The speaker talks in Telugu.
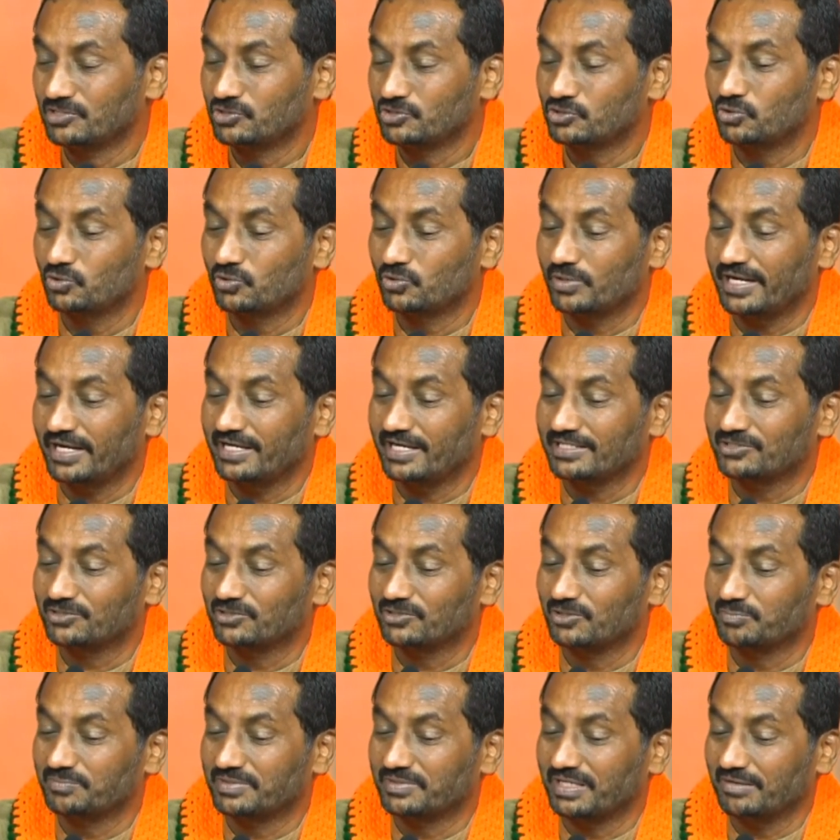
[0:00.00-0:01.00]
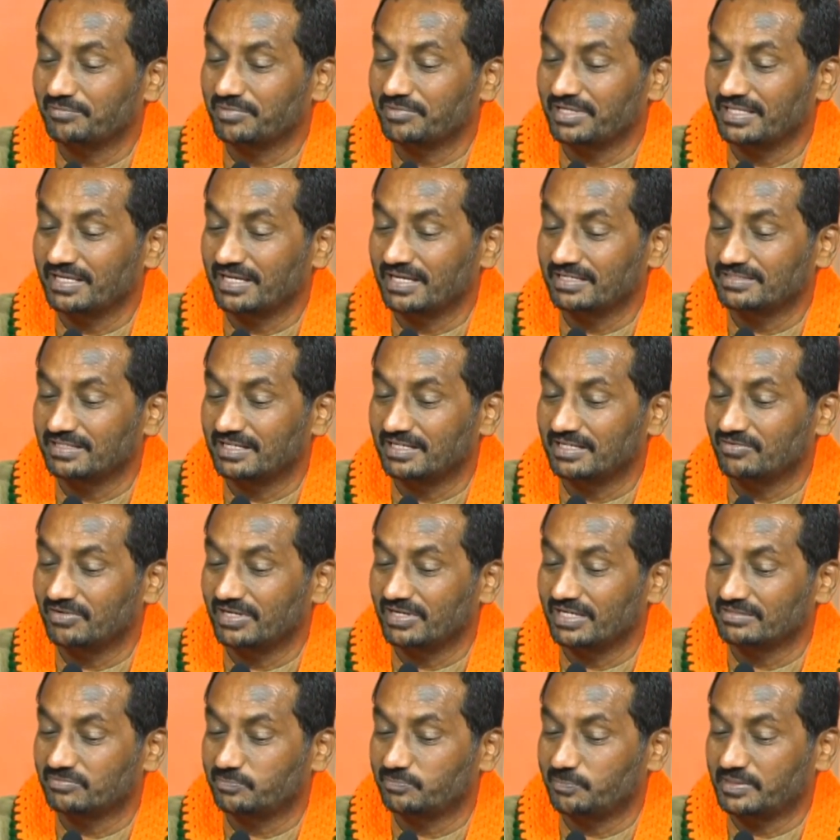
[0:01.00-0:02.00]
సుకేష్ గుప్తా మీద
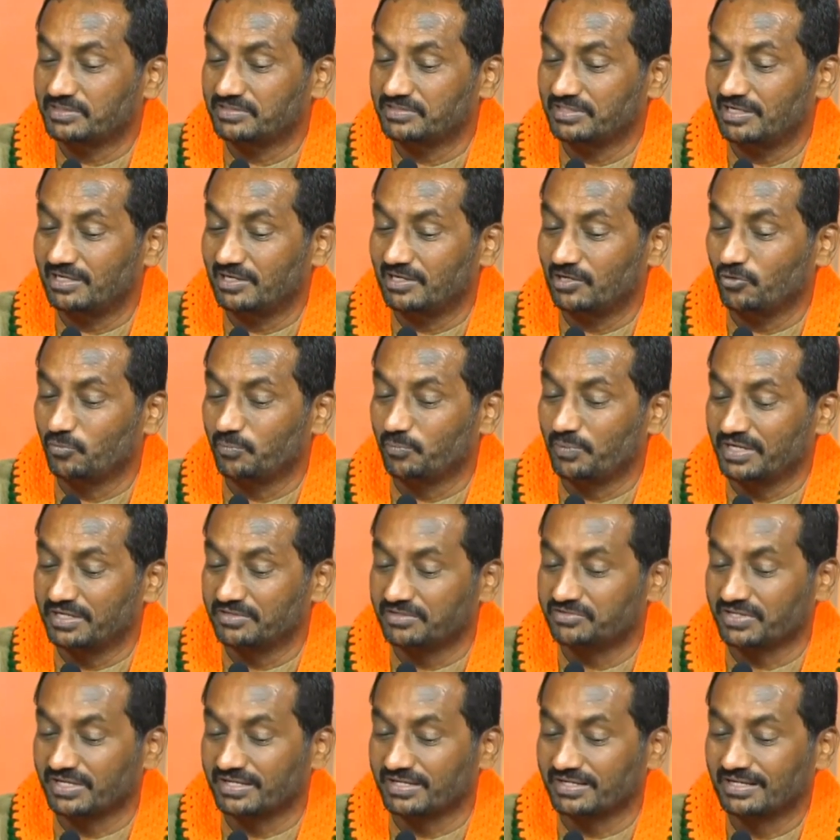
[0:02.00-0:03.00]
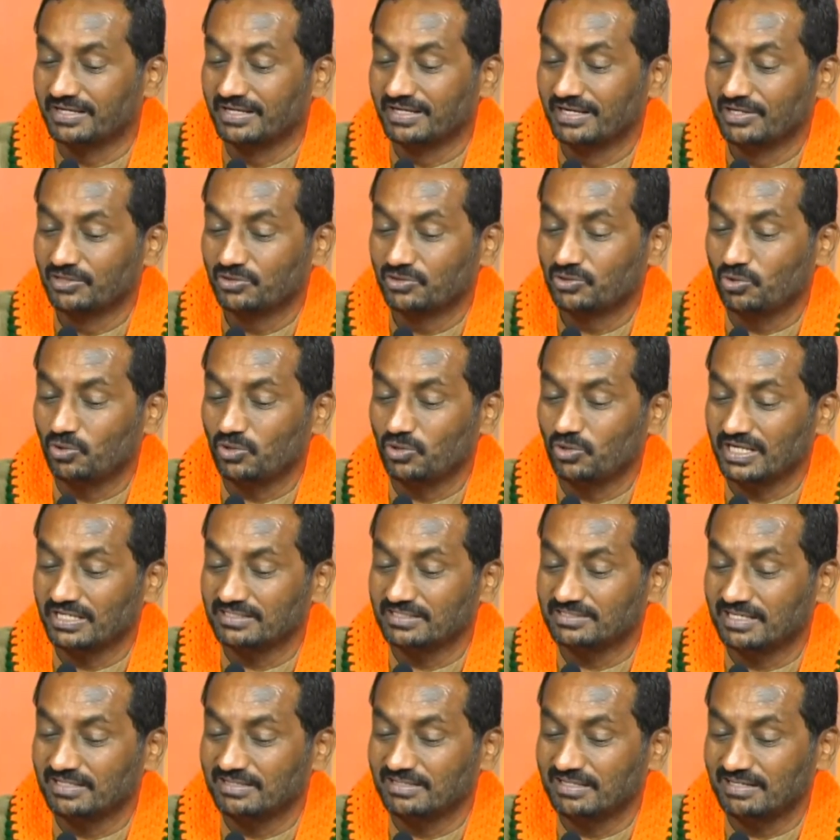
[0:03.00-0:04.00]
వేసినటువంటి స్పెషల్ లీవ్ పిటిషన్ తోట
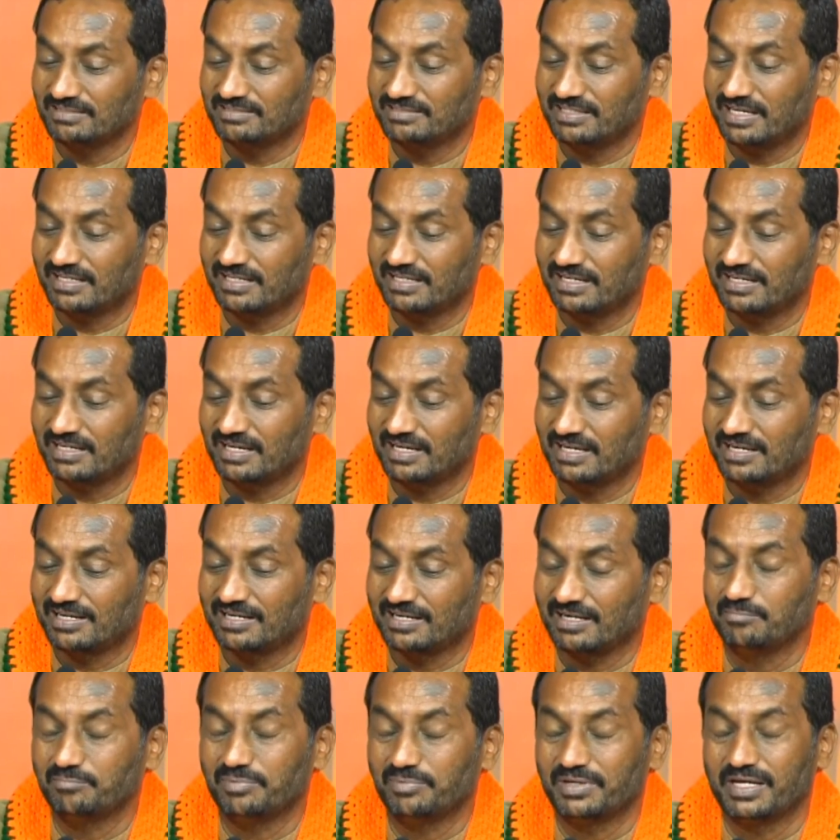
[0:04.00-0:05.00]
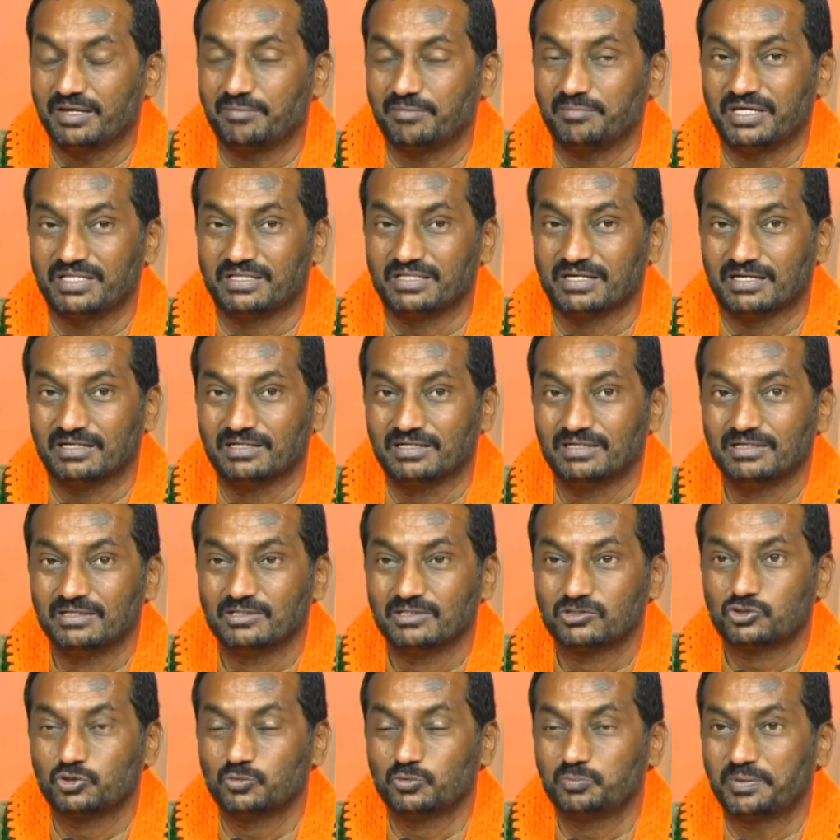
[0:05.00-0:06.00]
చంద్రశేఖర్ గారి కంపెనీ మీద
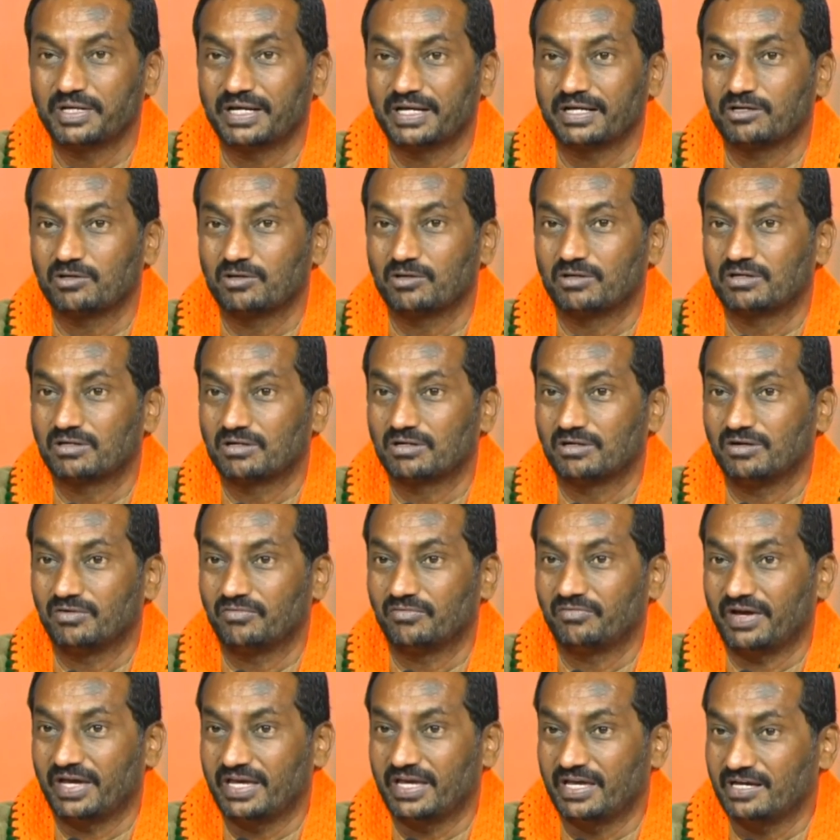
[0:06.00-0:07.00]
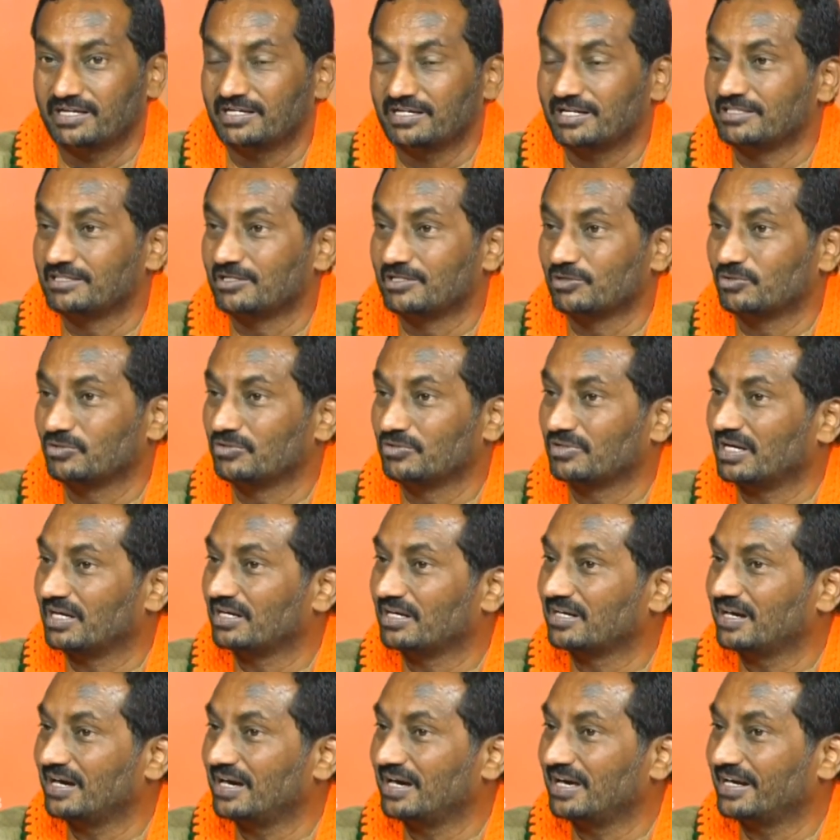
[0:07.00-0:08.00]
సుప్రీంకోర్టులో వేయనందుకు
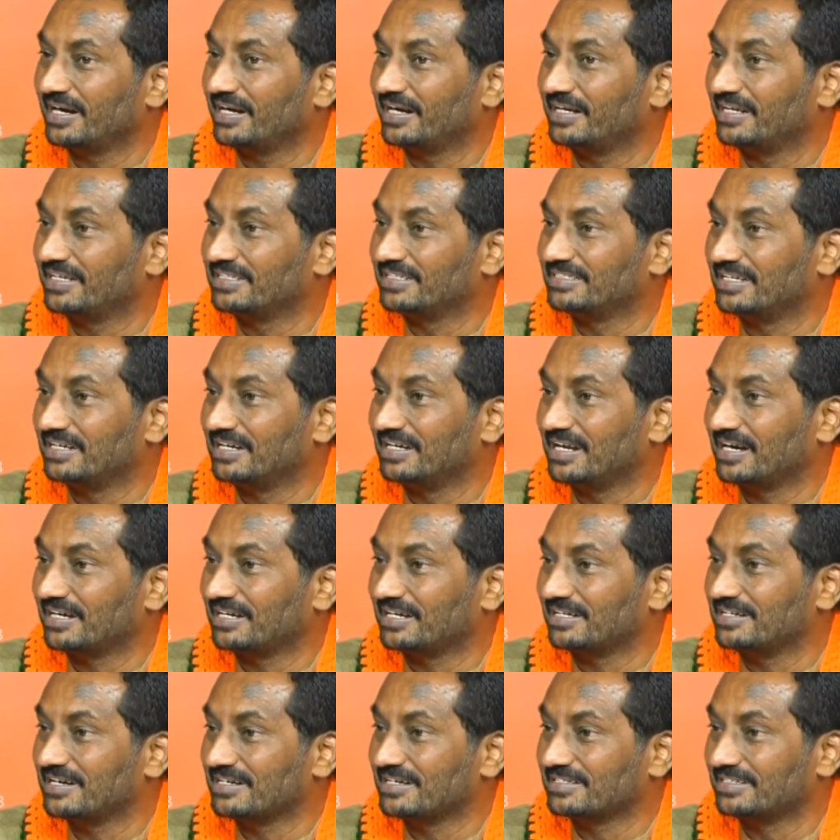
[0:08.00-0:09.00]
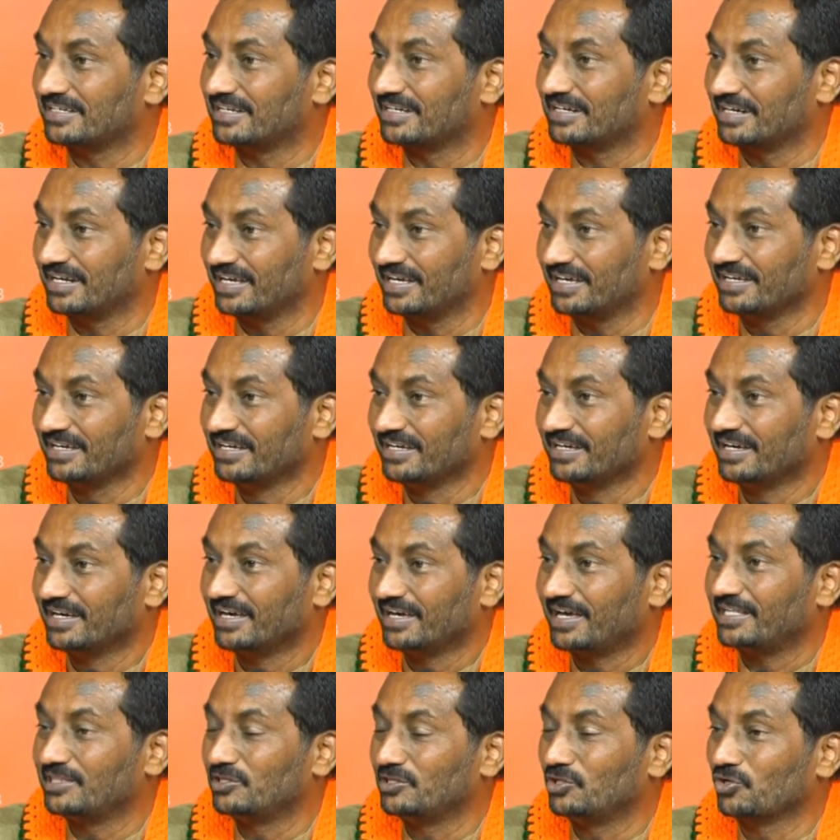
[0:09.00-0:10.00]
రంగారెడ్డి జిల్లా కలెక్టర్ ని
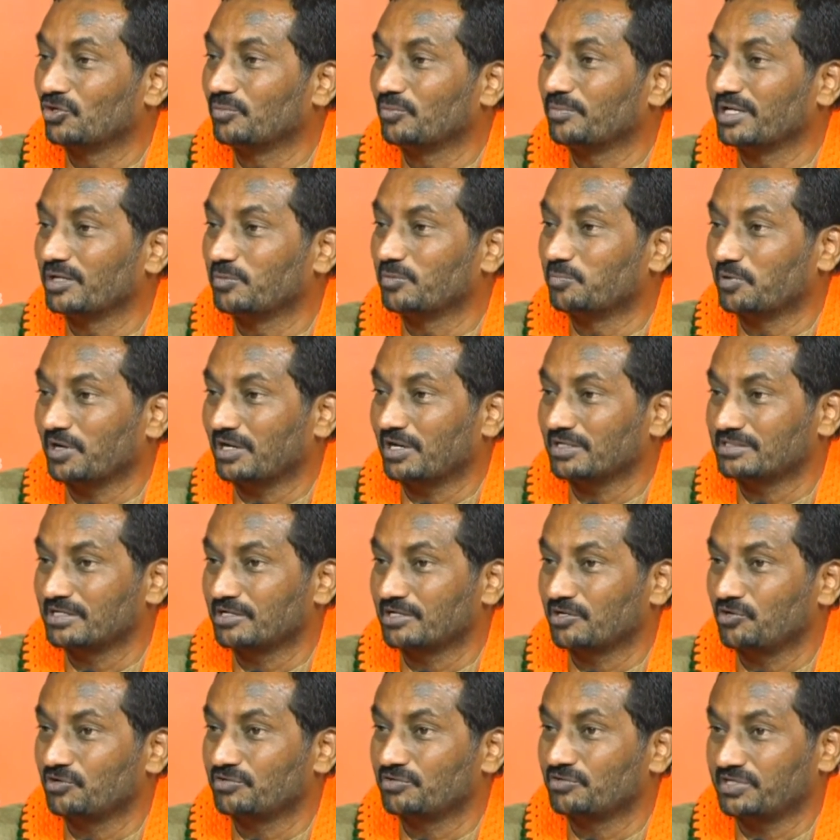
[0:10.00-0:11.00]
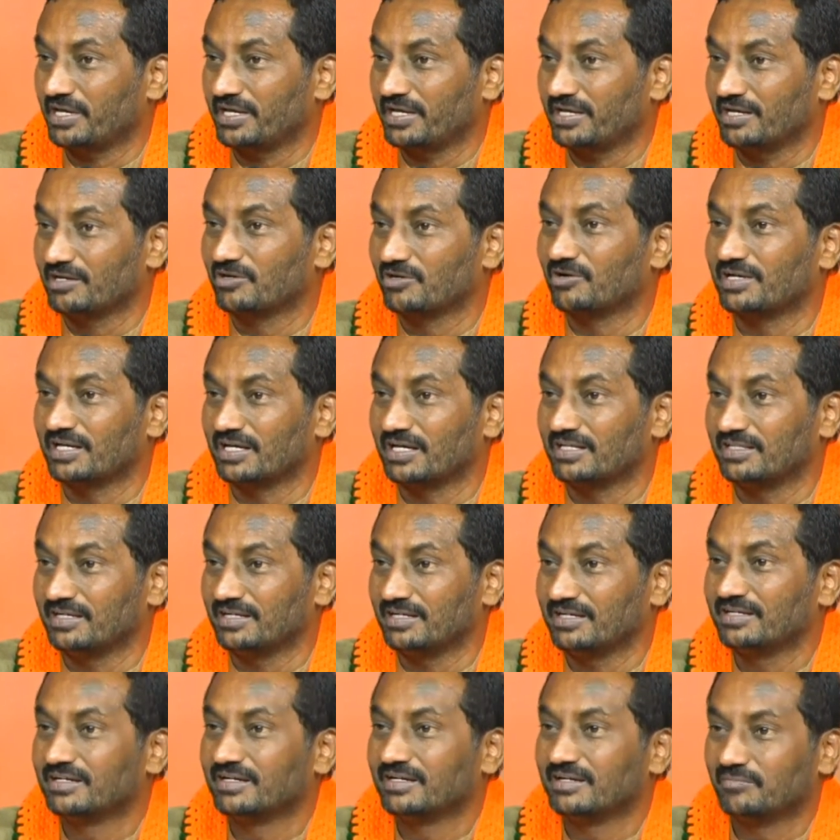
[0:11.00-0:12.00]
ఎందుకు మీరు ప్రాసిక్యూట్ చెయ్యరు అనేది
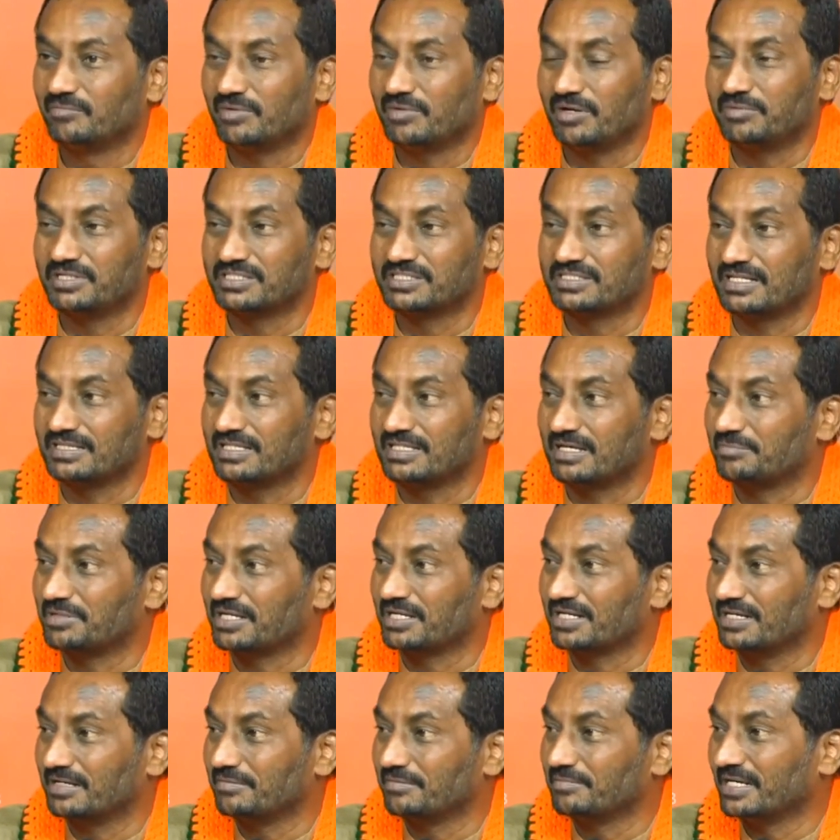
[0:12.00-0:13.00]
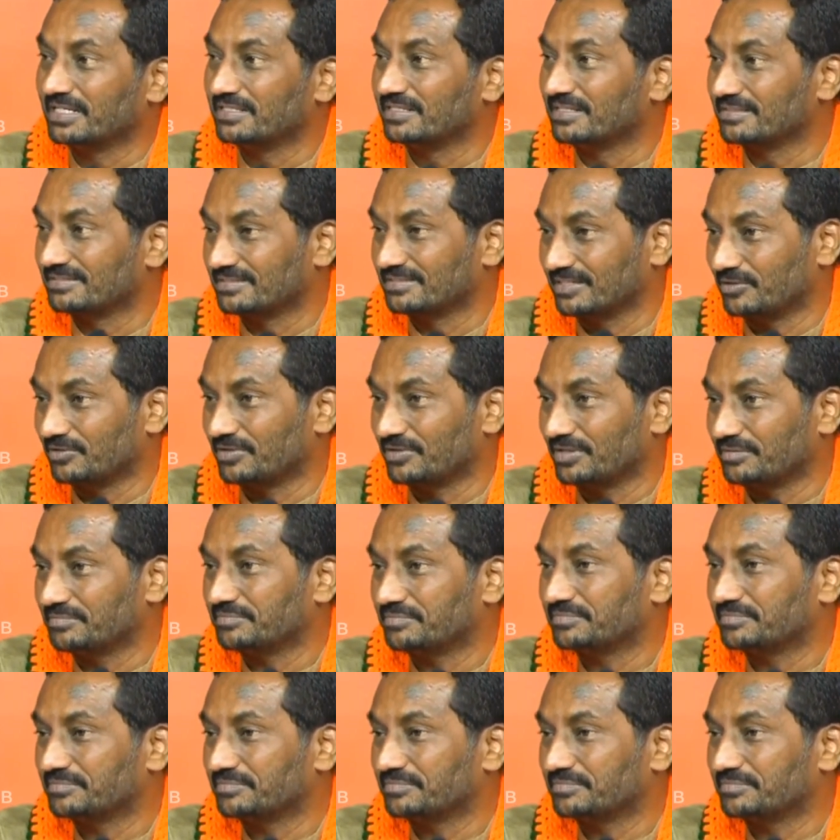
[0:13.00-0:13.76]
మేము ఈ సందర్భంగా డిమాండ్ చేస్తా ఉన్నాం